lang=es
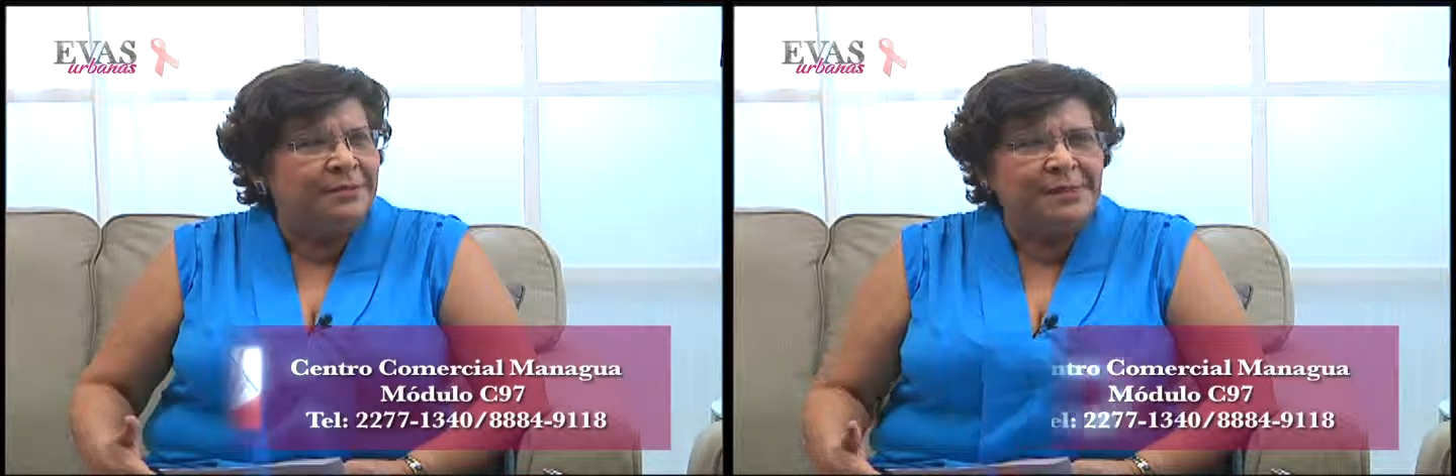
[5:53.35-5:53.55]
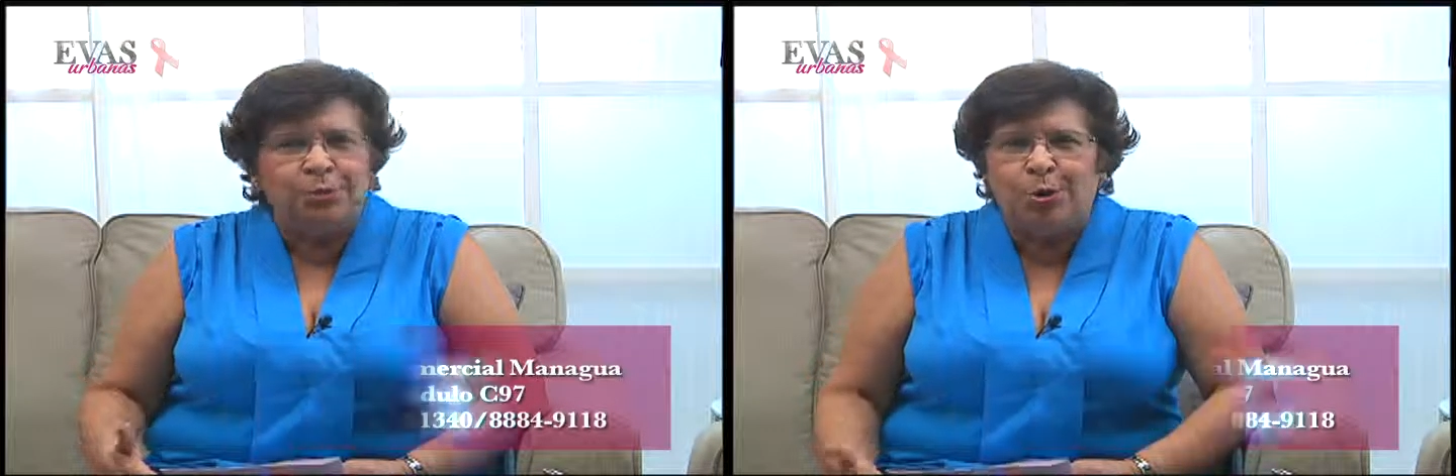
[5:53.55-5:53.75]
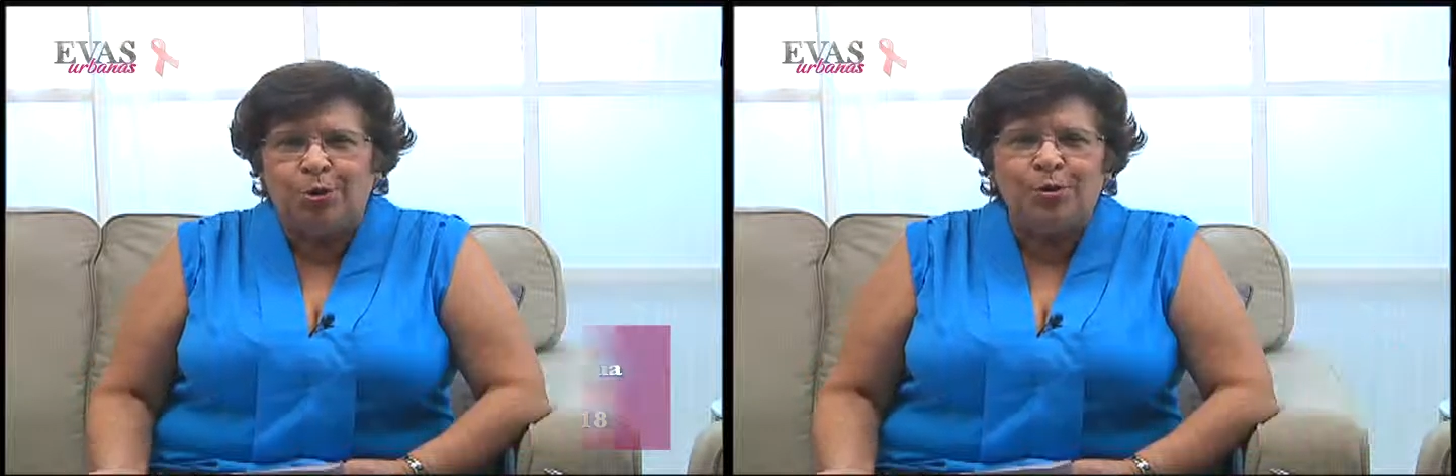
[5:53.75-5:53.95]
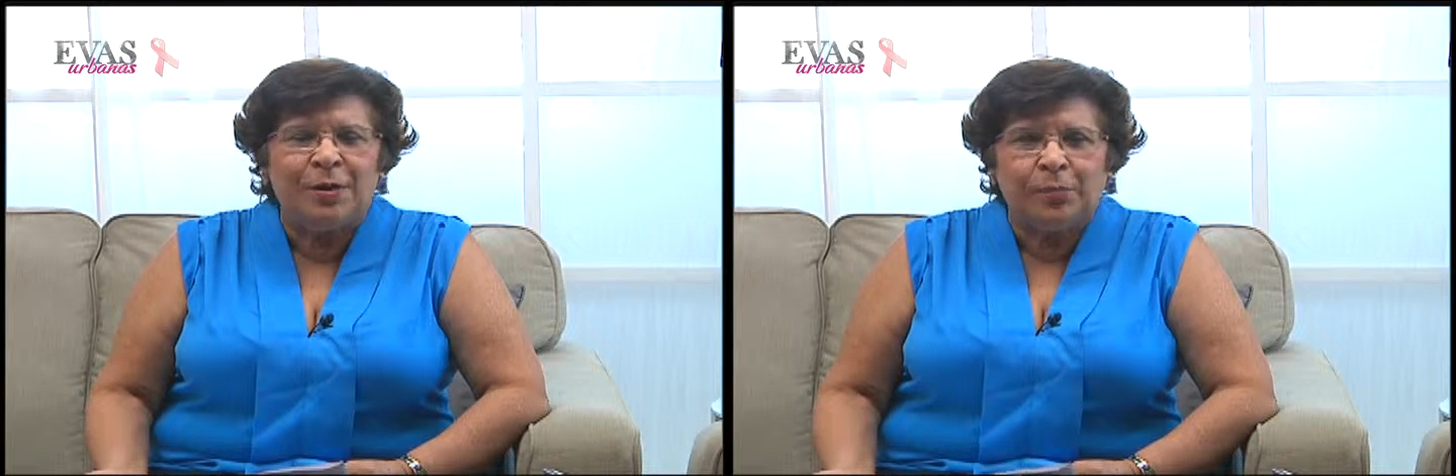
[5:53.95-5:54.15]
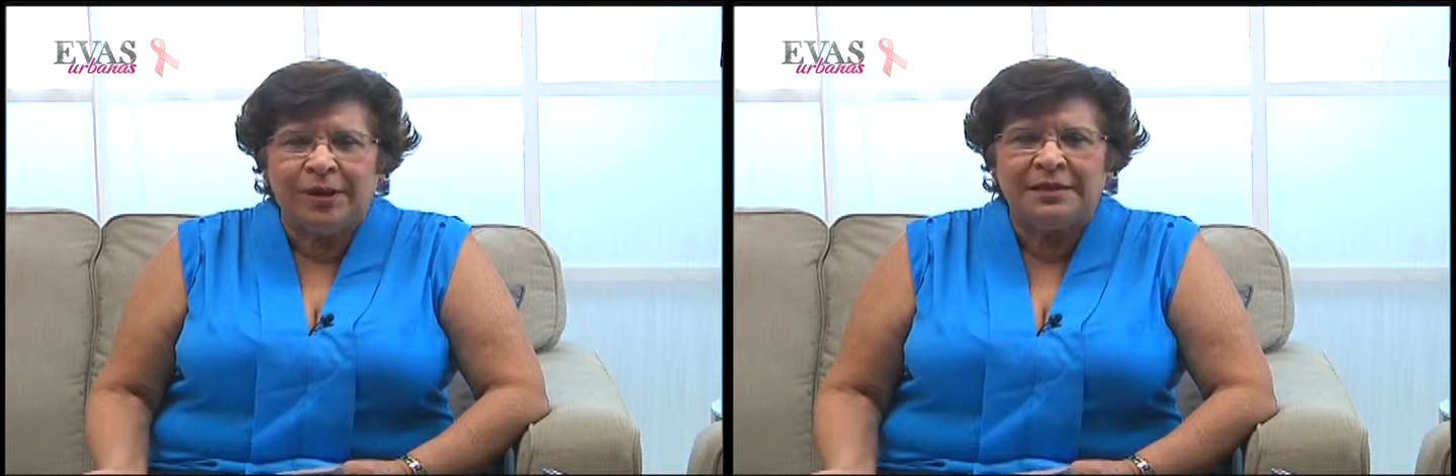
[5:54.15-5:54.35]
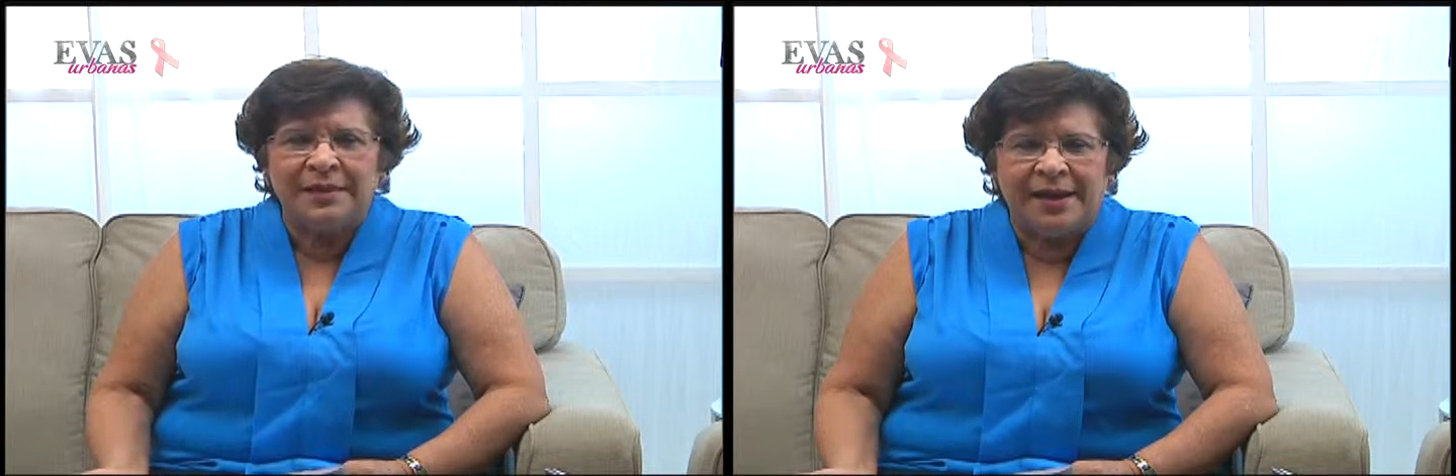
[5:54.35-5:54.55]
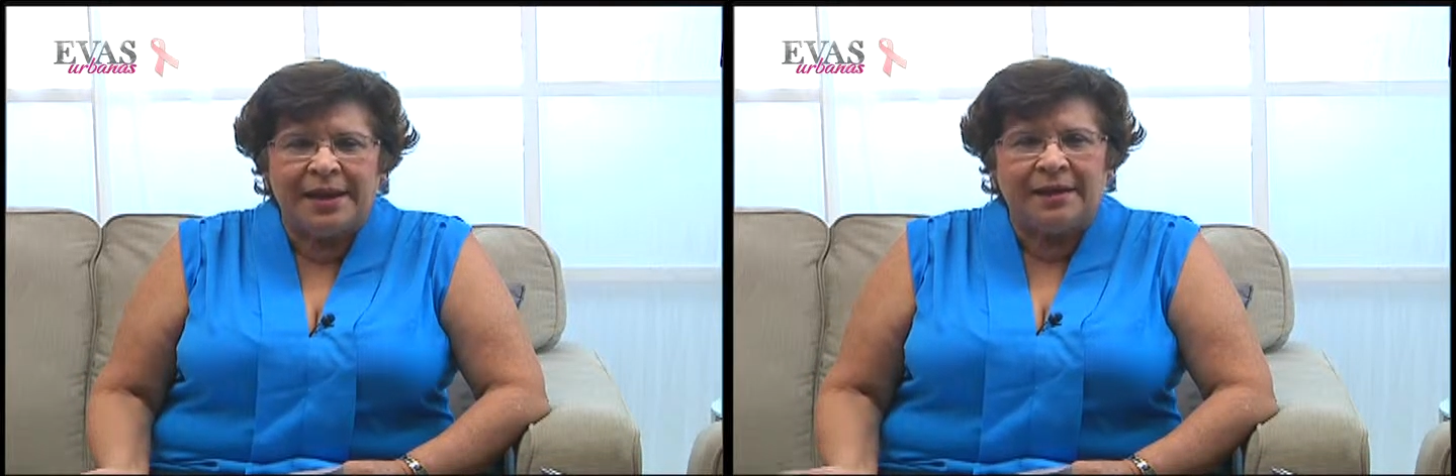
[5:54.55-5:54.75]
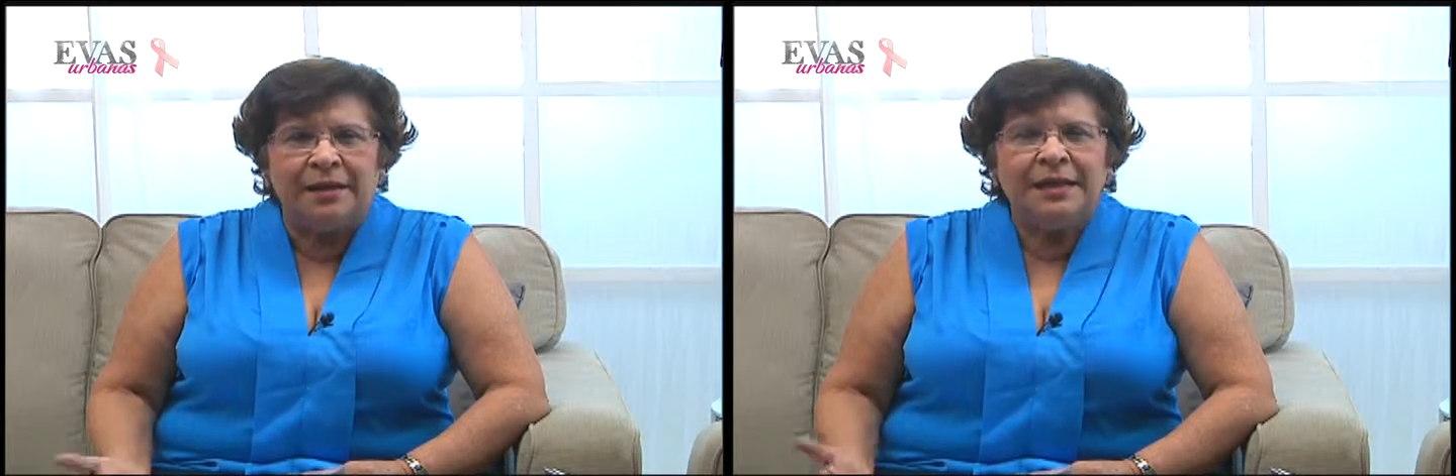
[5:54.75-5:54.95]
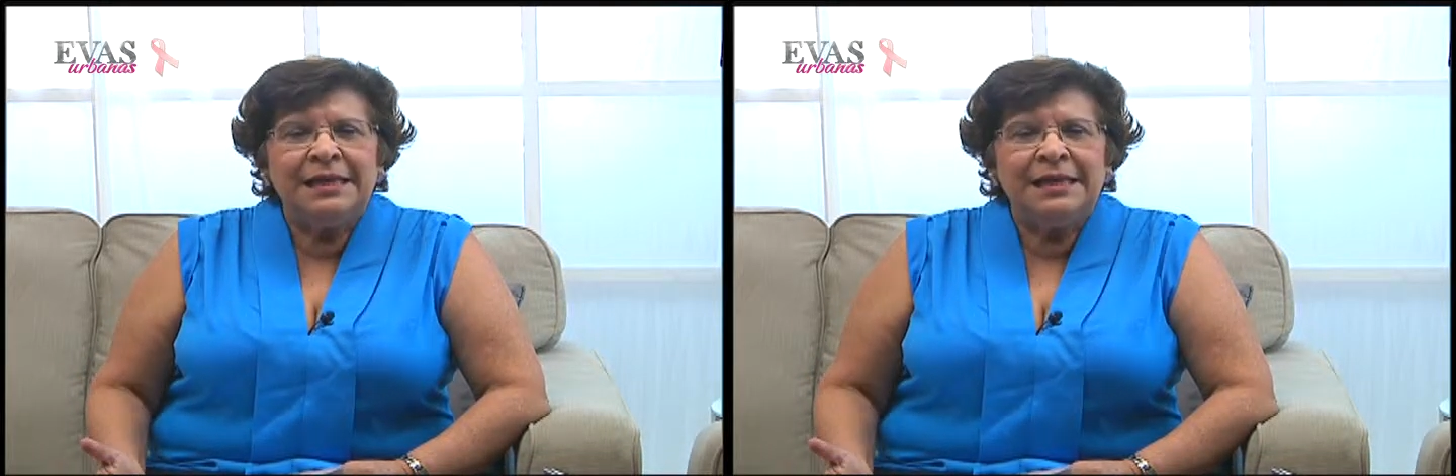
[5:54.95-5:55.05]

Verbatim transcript: que todos los que puedan llegar